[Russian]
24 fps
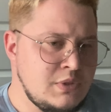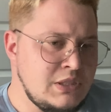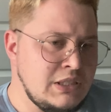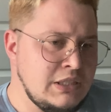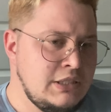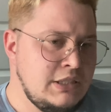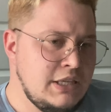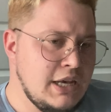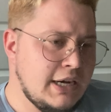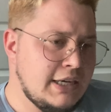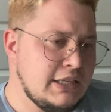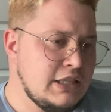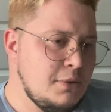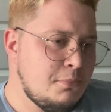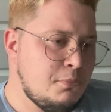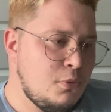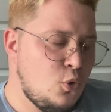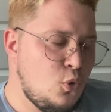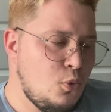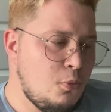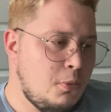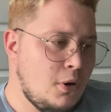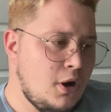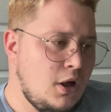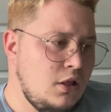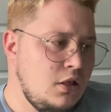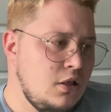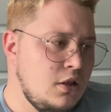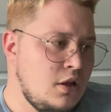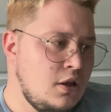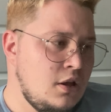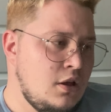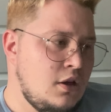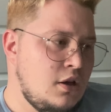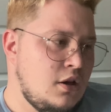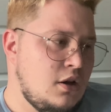я когда покупал,
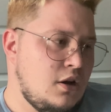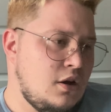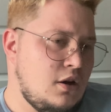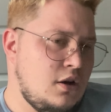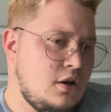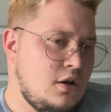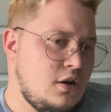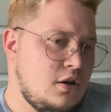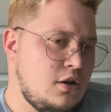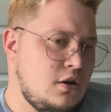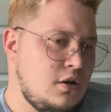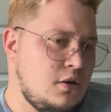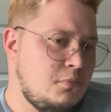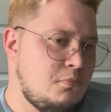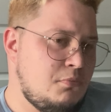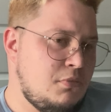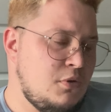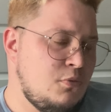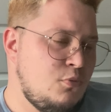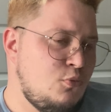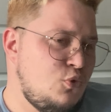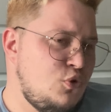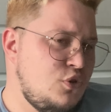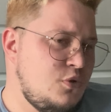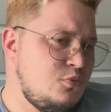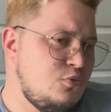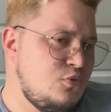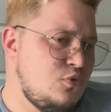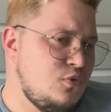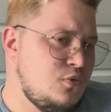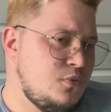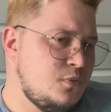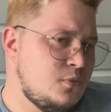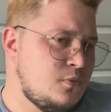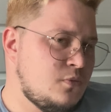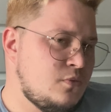а,
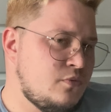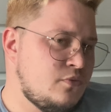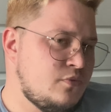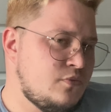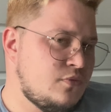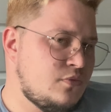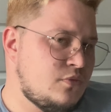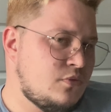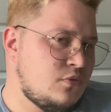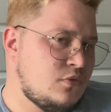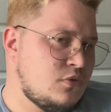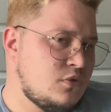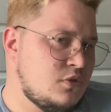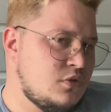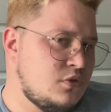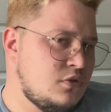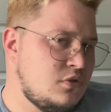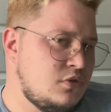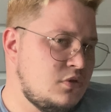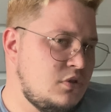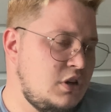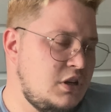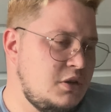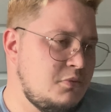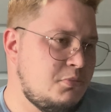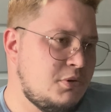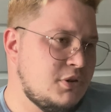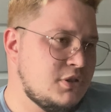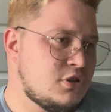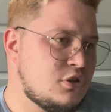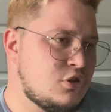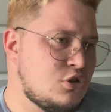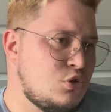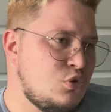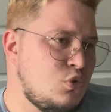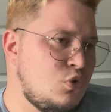по-моему, либо
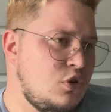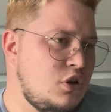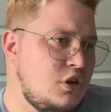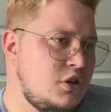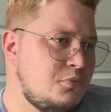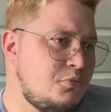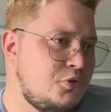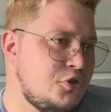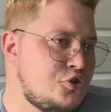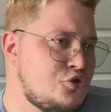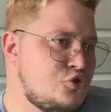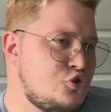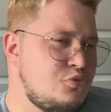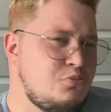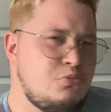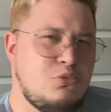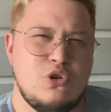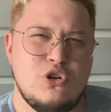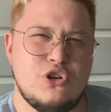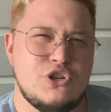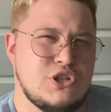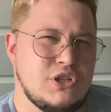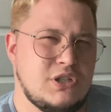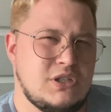100, либо чуть больше